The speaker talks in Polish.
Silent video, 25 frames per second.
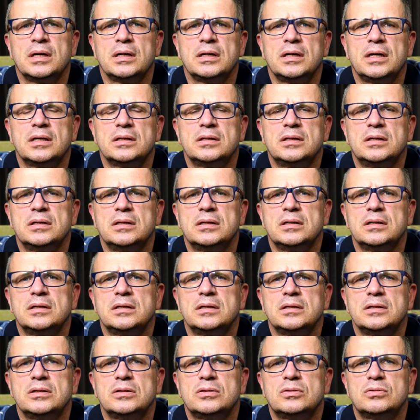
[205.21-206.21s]

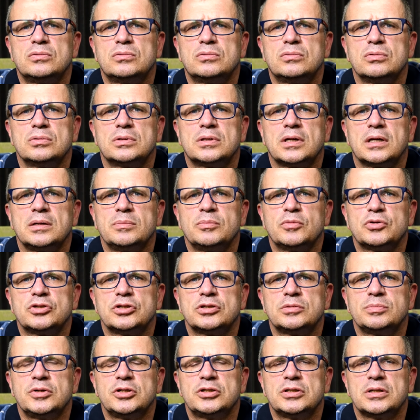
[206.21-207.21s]
kiedy tutaj
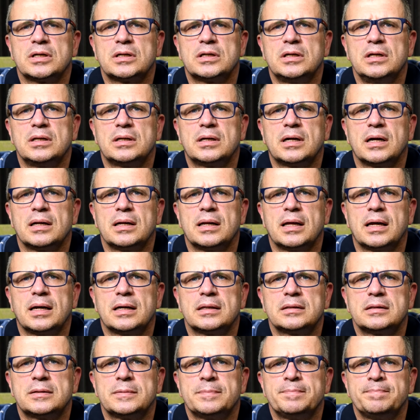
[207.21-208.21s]
możesz mieć na kilka
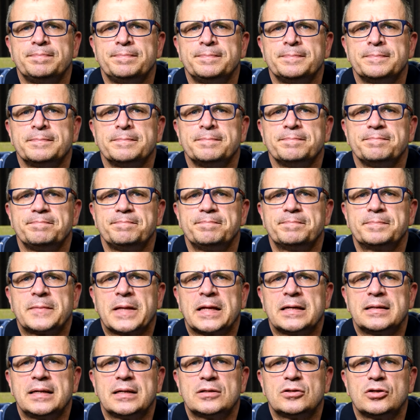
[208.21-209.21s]
lat,
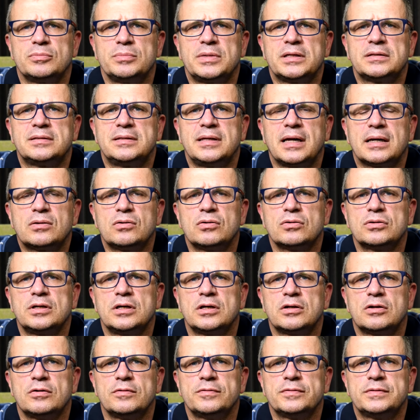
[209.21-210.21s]
natomiast jako
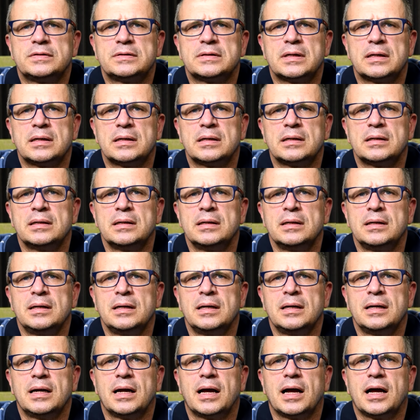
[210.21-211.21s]
kierowca
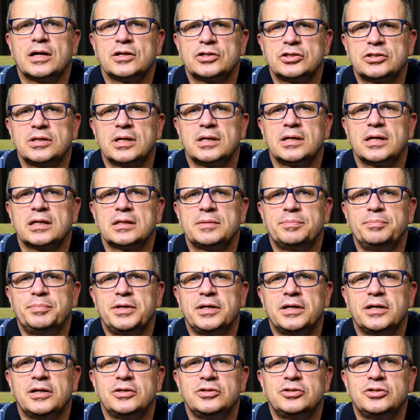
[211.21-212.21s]
aż na lat
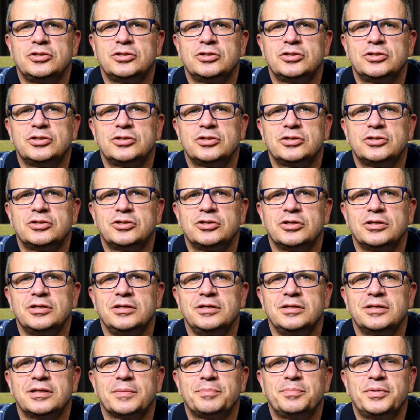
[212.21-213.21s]
5,
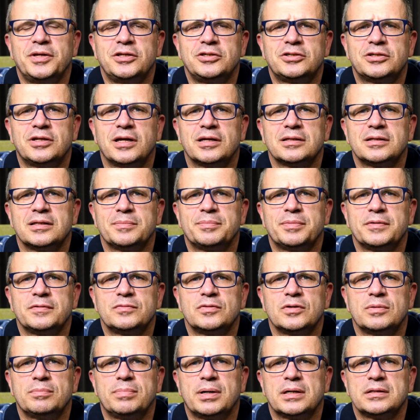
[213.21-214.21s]
czyli na 5 lat na
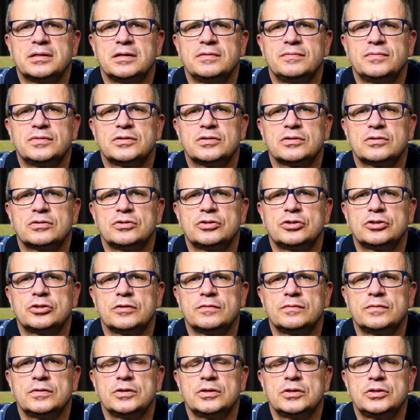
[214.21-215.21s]
pewno badań
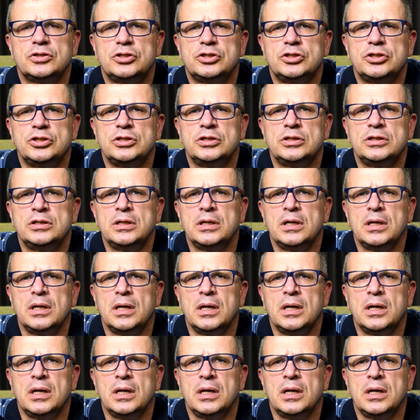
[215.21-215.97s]
wysokościowych Ci